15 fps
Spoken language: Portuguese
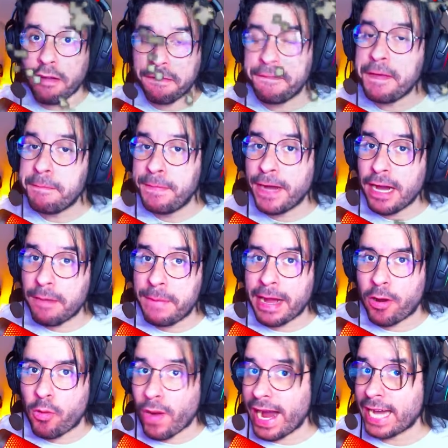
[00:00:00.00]
of Bamba
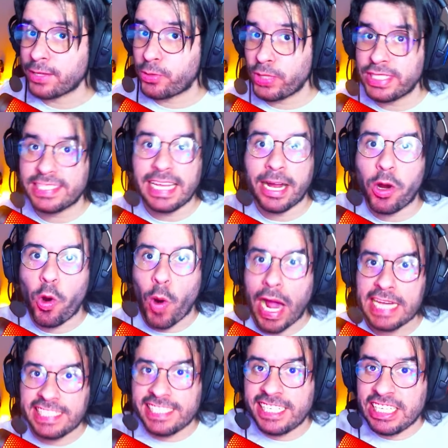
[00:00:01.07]
4 está
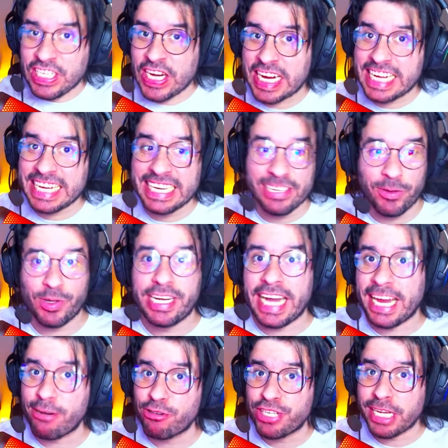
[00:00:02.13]
quase chegando,
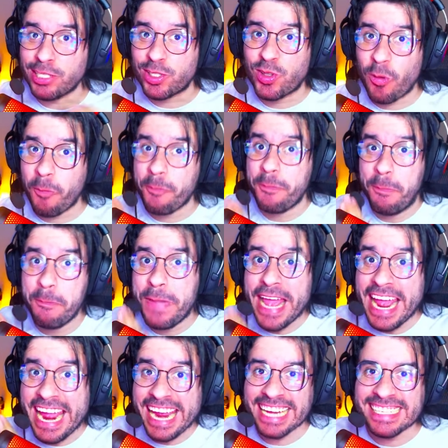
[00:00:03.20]
cara. Eu já estou
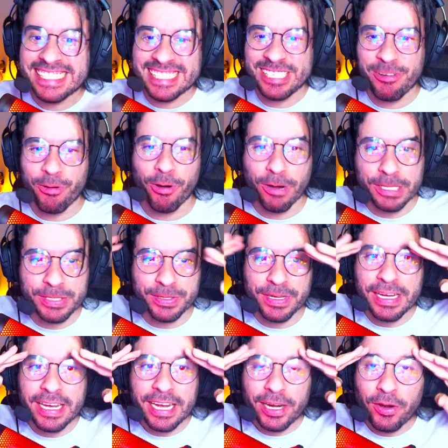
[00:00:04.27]
bem ansioso.
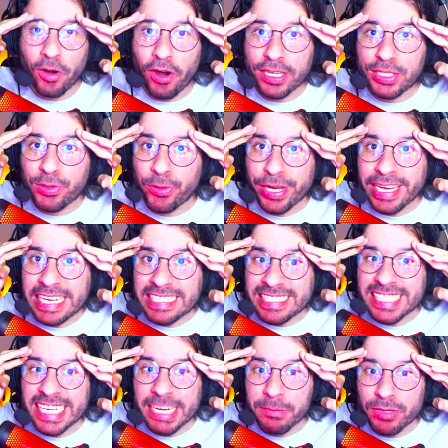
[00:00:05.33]
Nós
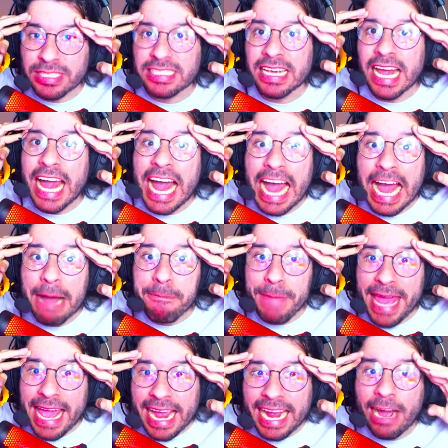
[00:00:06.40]
conhecemos a
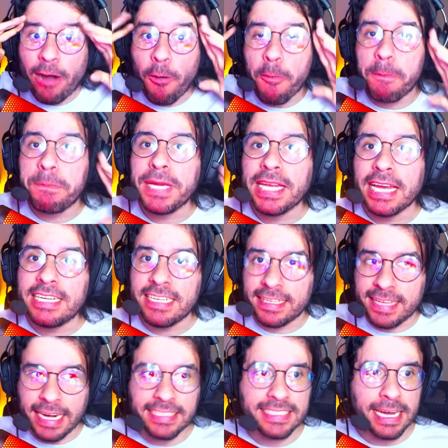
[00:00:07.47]
Mecha ou Pila de
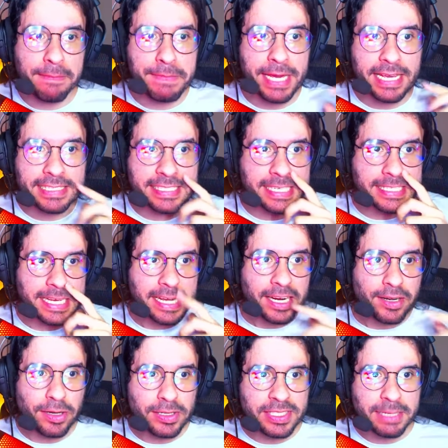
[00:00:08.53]
Três Cabeças.
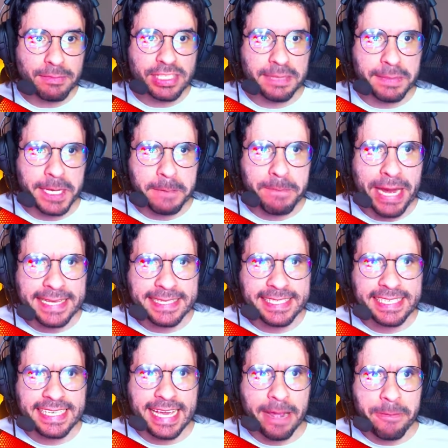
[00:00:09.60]
Nós temos também,
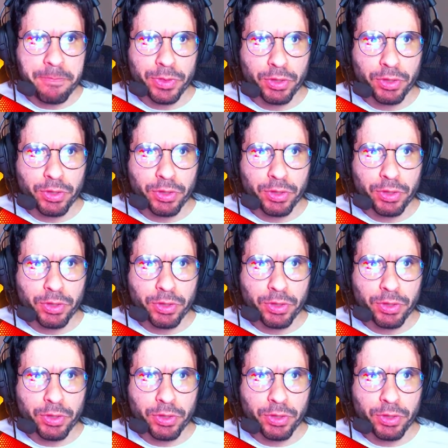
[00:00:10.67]
parece que é